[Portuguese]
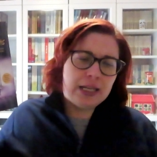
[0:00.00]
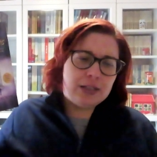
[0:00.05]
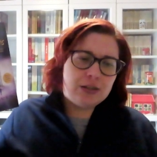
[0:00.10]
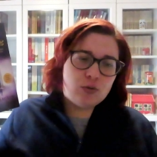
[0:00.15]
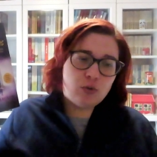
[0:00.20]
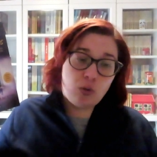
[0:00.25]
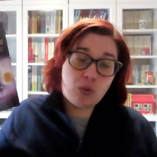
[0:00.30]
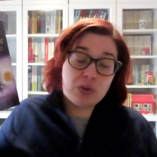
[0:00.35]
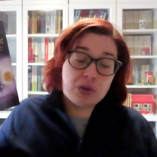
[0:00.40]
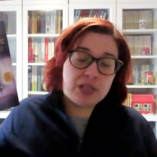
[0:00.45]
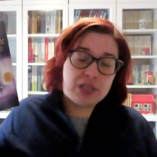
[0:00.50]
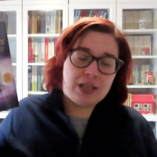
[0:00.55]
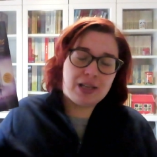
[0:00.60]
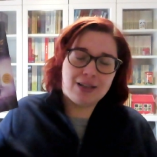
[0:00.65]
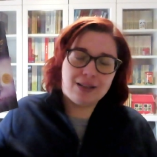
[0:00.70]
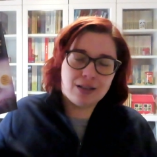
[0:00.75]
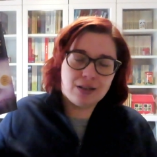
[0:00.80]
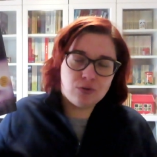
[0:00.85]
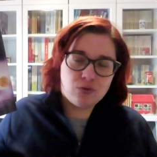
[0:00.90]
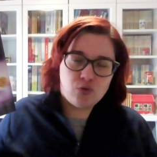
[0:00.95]
não estou bem
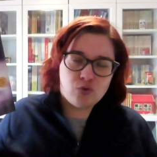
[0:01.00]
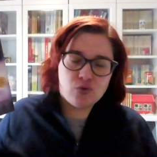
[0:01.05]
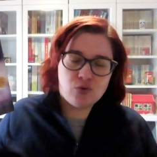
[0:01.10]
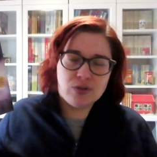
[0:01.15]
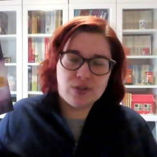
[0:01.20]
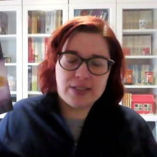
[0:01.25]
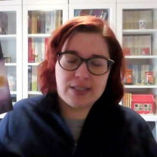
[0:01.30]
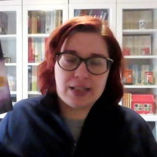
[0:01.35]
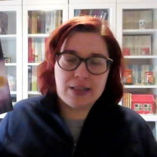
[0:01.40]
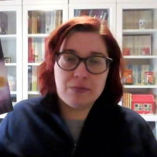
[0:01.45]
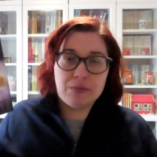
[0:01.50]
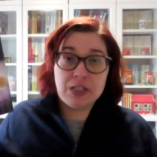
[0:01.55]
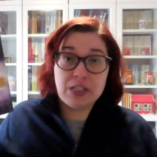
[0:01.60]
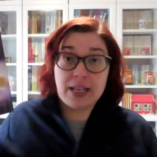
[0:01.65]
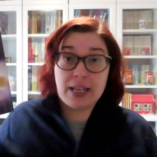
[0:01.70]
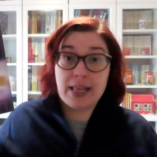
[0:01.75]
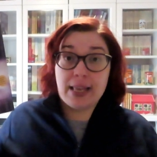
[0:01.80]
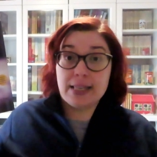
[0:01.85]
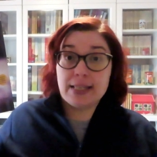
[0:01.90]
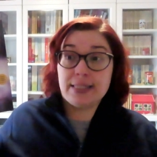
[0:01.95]
certa na nacionalidade, mas
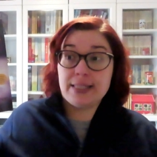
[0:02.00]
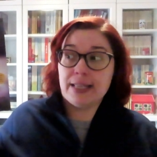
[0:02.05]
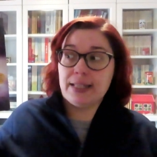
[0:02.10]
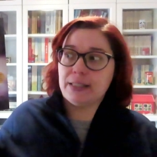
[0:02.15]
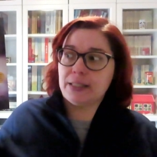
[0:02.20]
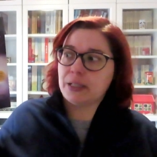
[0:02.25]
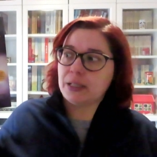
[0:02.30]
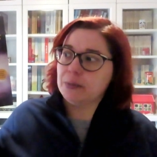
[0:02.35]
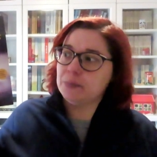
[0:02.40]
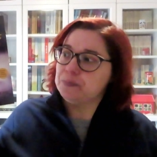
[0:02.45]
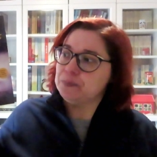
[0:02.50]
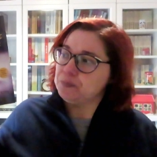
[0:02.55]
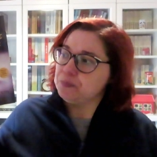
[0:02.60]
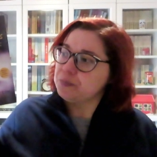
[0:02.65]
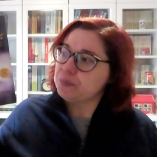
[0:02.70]
sei que é asiática.